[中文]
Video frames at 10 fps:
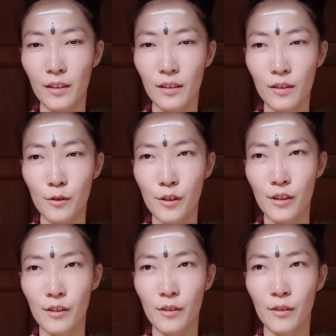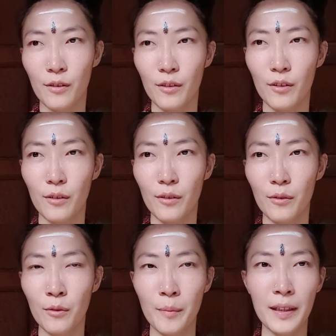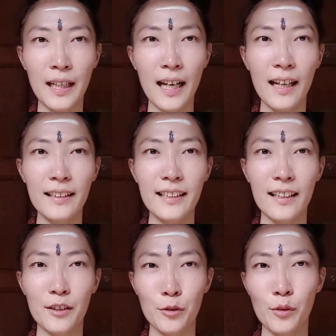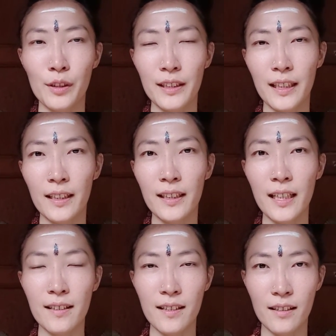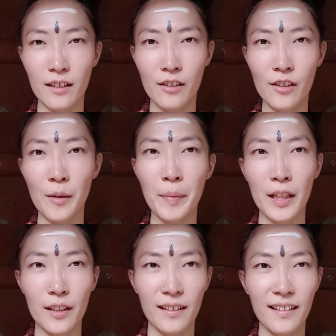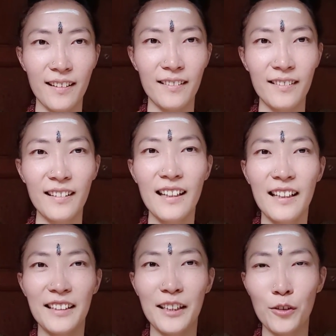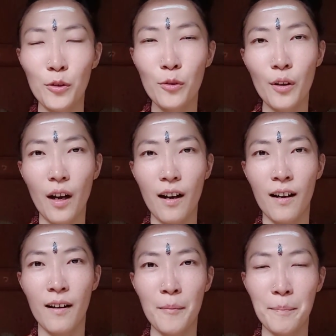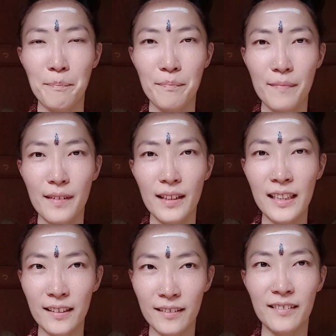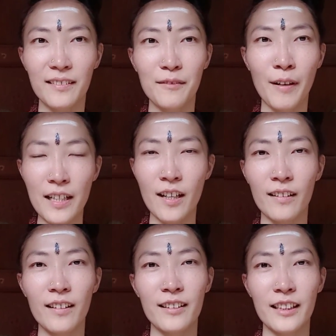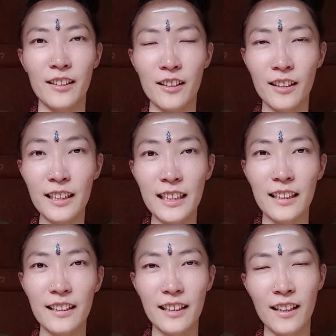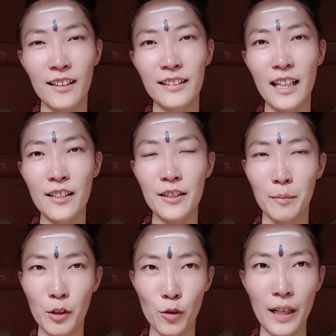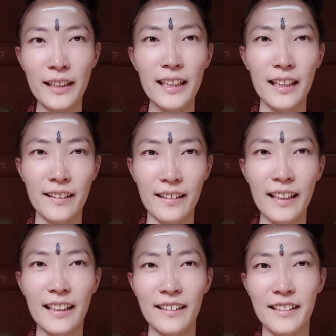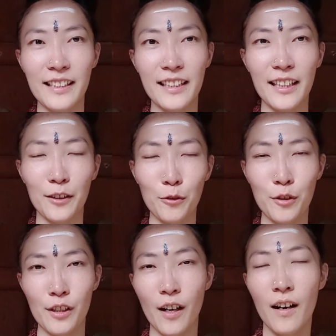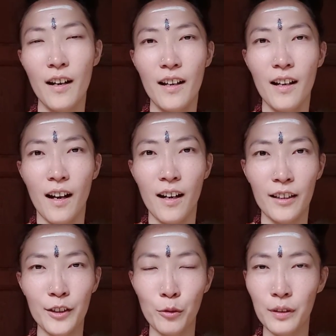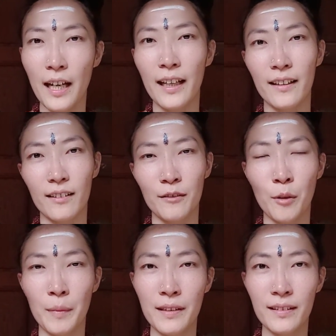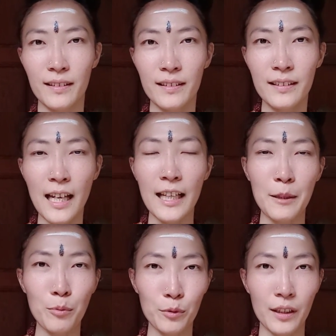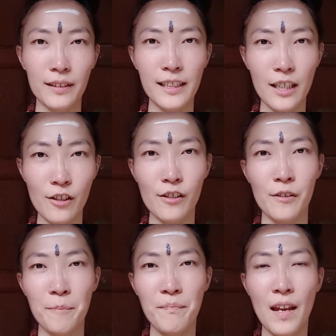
就是。我们开拉萨的所有这些电子设备啊，也都啊已经完成了这个科技啊，但是怎么传递给人类呢？这些也都是啊有待我们再一步的揭示